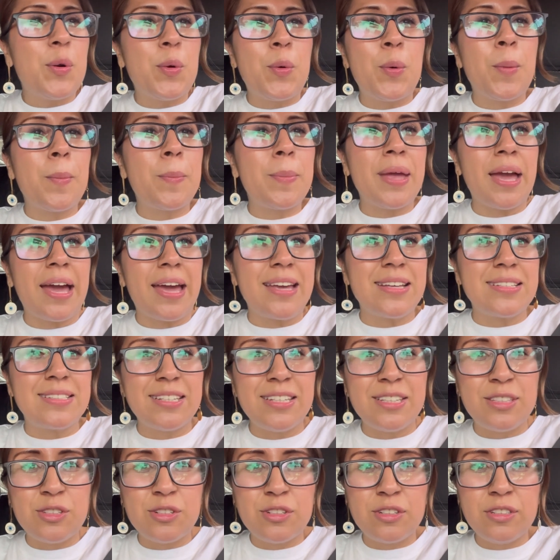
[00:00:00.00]
un
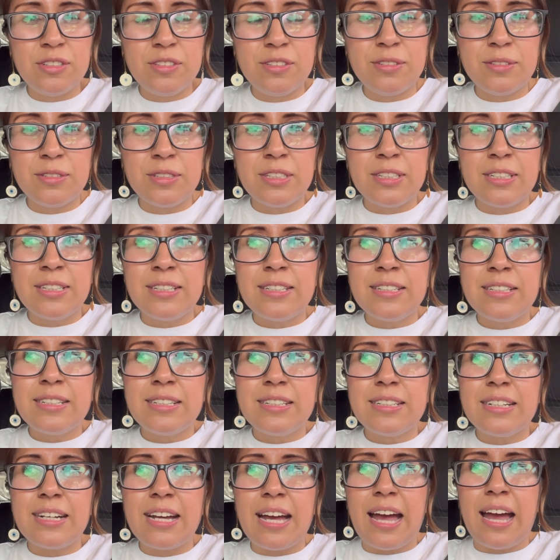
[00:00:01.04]
viajecito
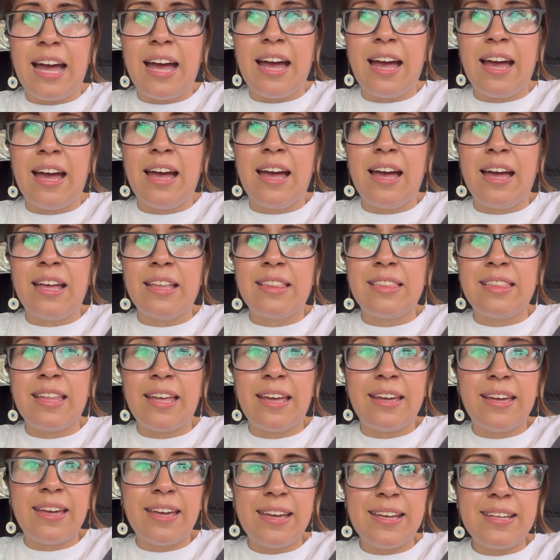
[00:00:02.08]
a
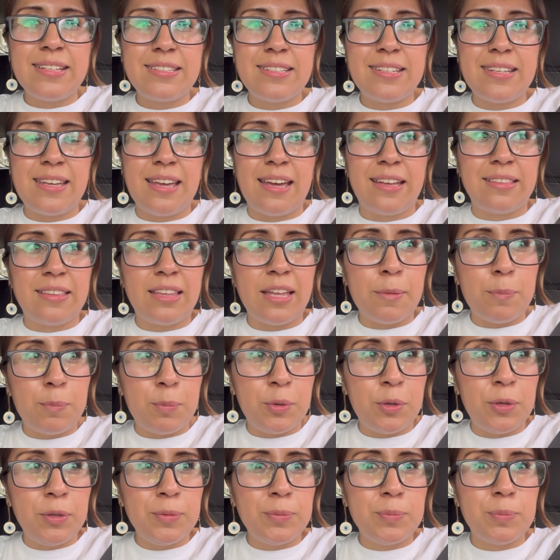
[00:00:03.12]
Teques y a
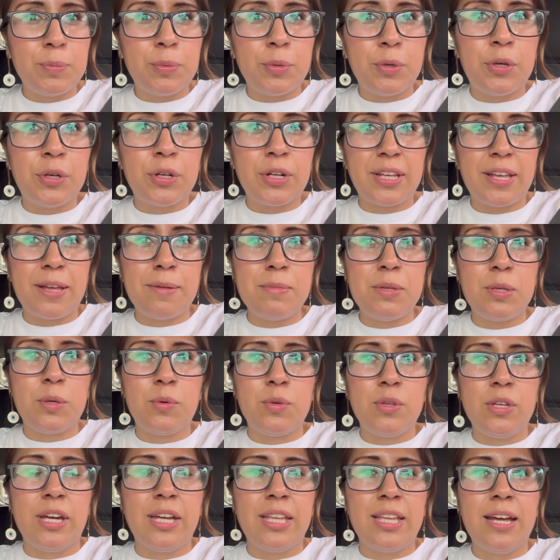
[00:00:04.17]
Tepo porque mi
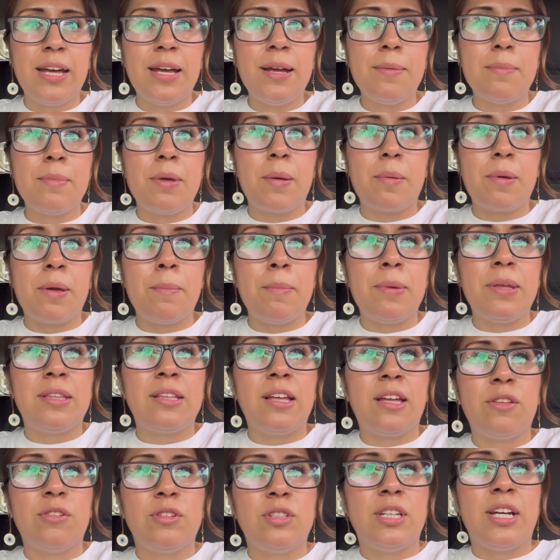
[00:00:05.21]
cuñada me había
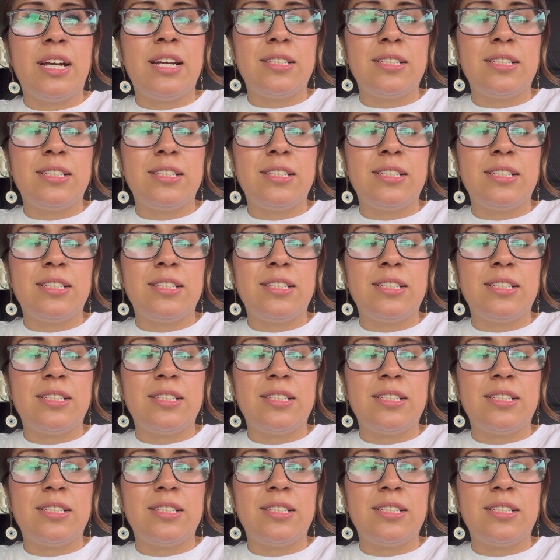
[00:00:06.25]
invitado ya